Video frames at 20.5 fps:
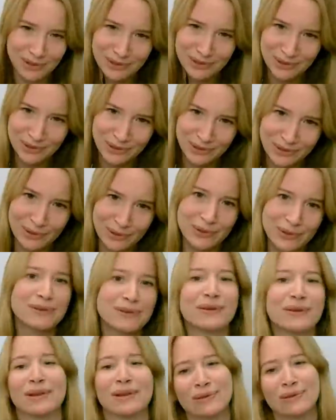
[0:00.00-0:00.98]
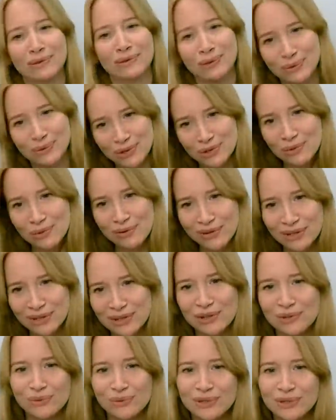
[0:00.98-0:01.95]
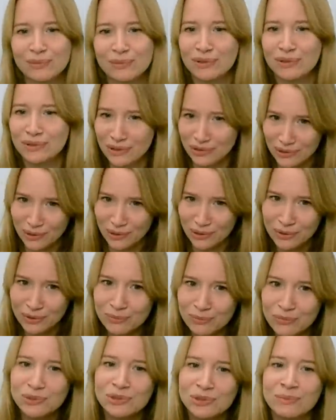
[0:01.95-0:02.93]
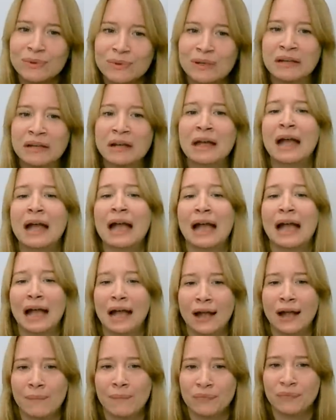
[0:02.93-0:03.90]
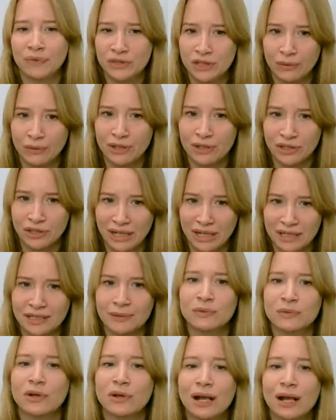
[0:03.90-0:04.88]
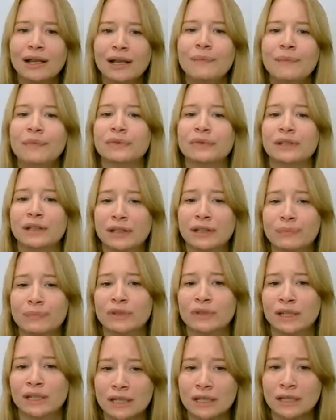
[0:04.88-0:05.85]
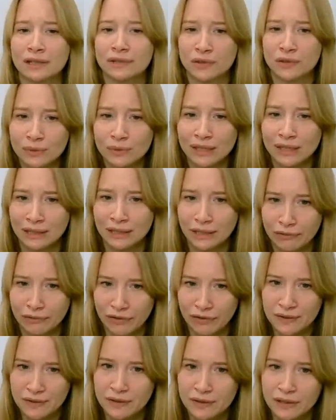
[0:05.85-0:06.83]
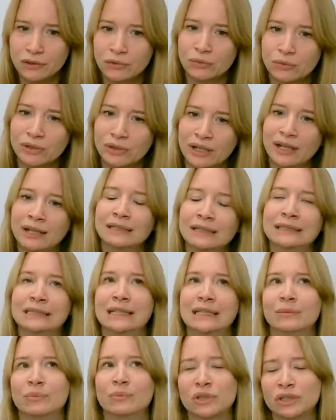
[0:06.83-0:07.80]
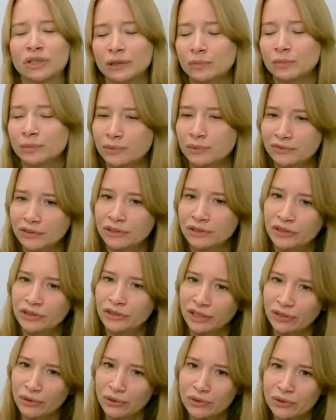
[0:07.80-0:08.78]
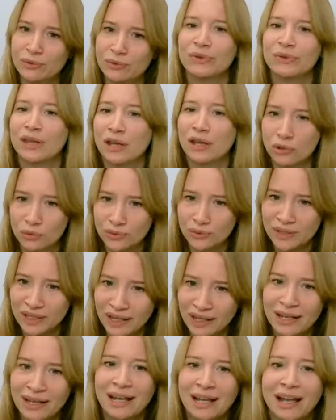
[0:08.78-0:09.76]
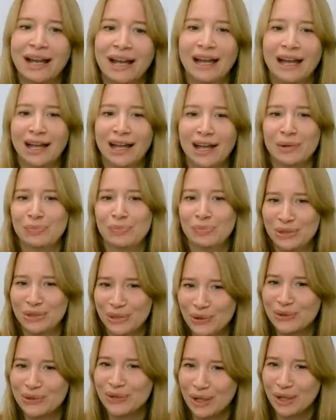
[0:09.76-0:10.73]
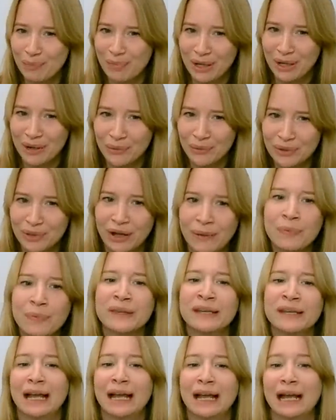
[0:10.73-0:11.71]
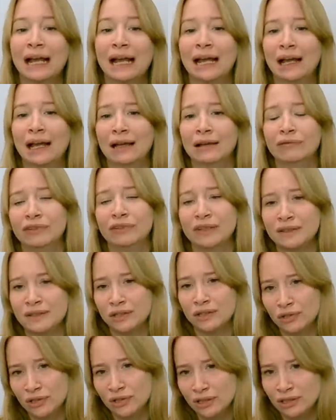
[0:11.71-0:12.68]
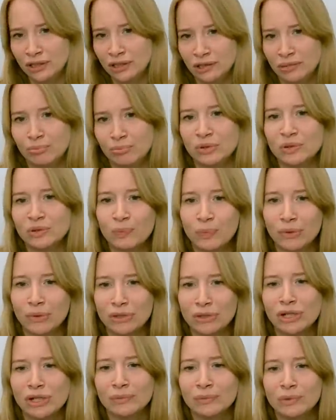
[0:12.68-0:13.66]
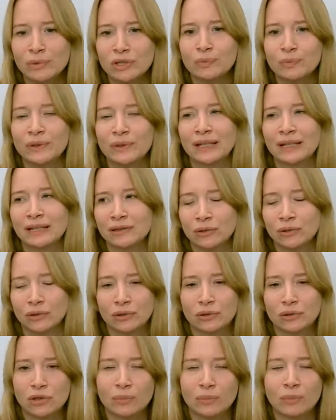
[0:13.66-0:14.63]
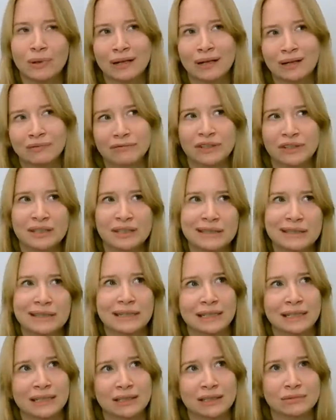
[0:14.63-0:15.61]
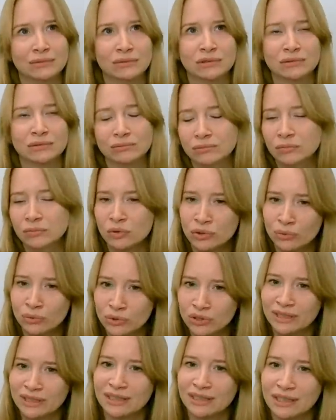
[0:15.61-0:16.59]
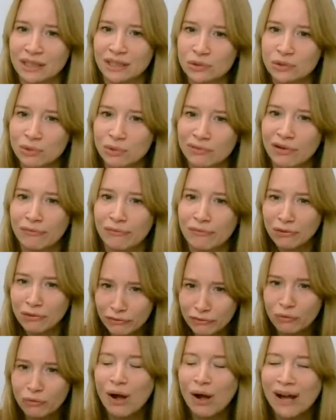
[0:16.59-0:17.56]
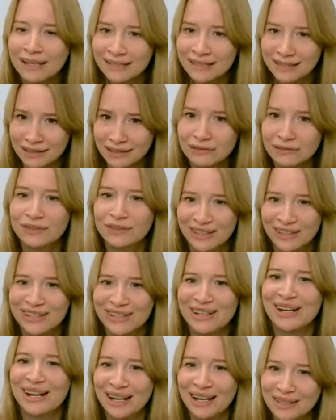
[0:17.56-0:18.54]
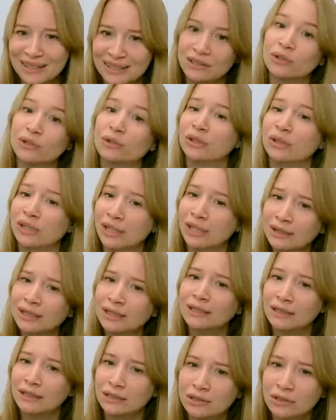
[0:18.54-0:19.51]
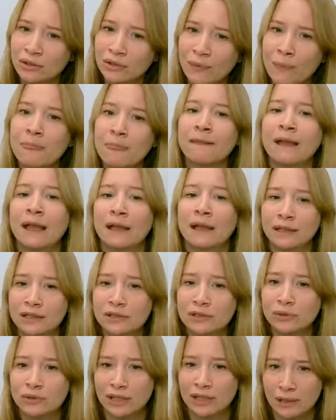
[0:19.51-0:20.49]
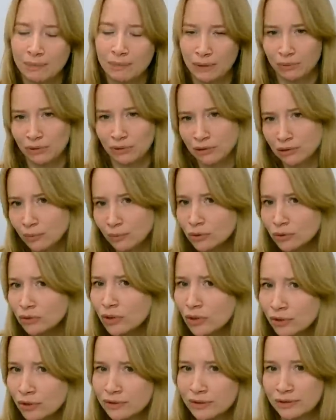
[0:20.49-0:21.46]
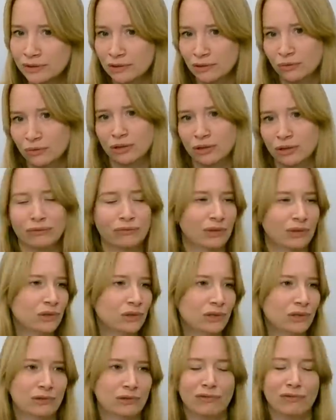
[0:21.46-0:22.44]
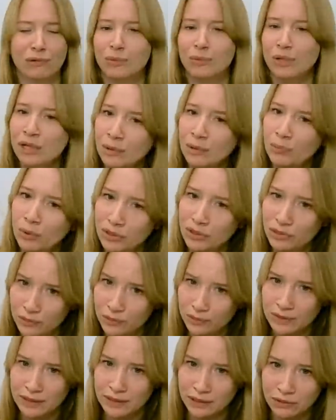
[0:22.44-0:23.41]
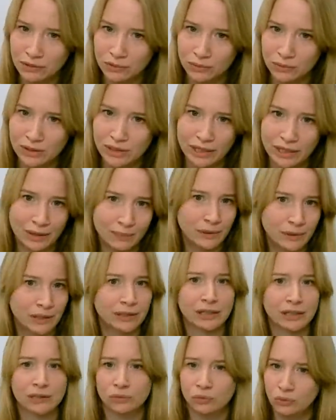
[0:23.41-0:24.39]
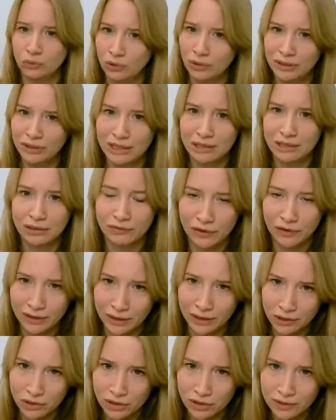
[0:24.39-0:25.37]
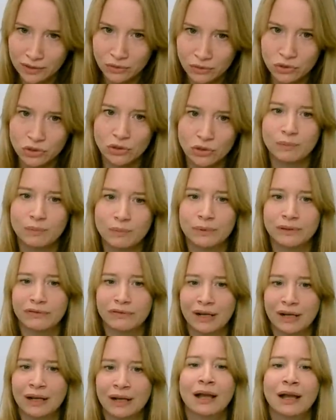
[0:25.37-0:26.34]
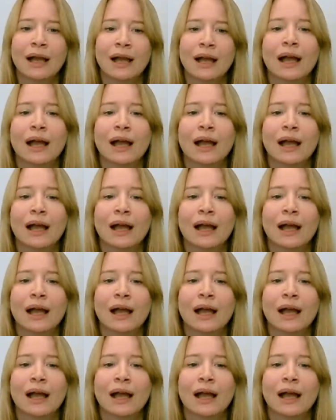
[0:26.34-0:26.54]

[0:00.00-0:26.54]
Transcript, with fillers: nic nie zrobię, ten drugi człowiek też tu sam nic nie zrobi. Musimy um, działać razem. No ale um, jednak są takie kwestie, które można by powiedzieć jakoś narzuca E, psychoterapeuta. E, więc jeżeli spojrzelibyśmy na to, kto ma więcej, no może użyję takiego słowa, władzy mhm. w tej relacji, no to jednak jest to, jest to terapeuta, no bo to on decyduje właśnie, nie wiem, ile płacimy za tą terapię, jak długo ona trwa, jak często się odbywa.